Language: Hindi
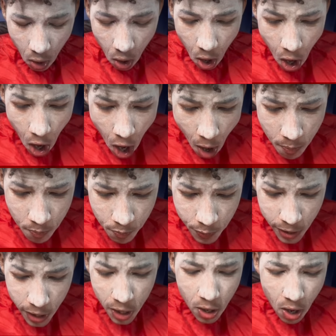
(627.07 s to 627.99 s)

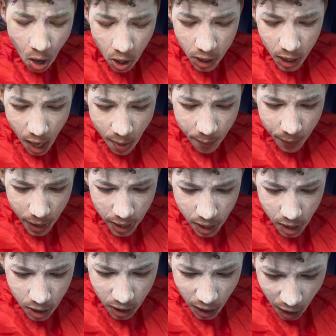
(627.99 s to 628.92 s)
ओपी हो गया
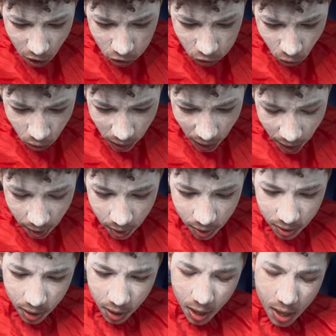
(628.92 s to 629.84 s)
भाई क्या सूट है
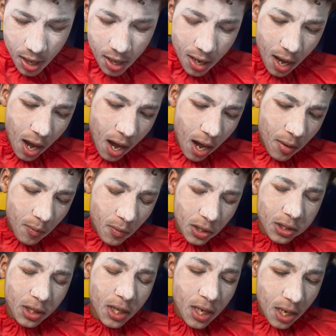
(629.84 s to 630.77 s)
नहीं यार
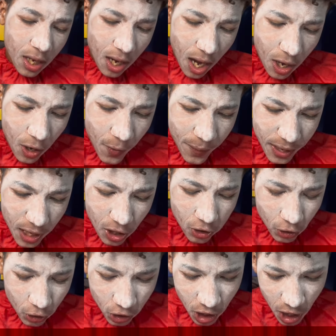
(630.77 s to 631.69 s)
मस्ती कर रहा है मैंने
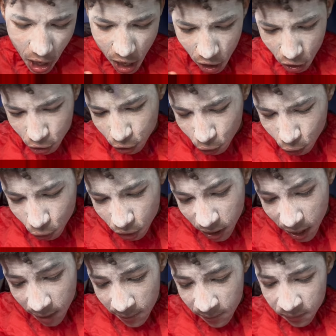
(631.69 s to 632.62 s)
सोचा एक सूट
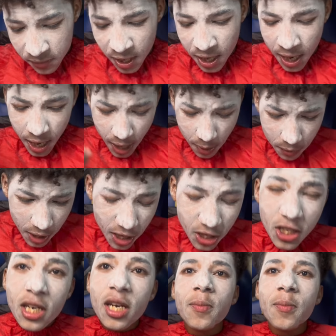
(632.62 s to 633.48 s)
है एमनेशन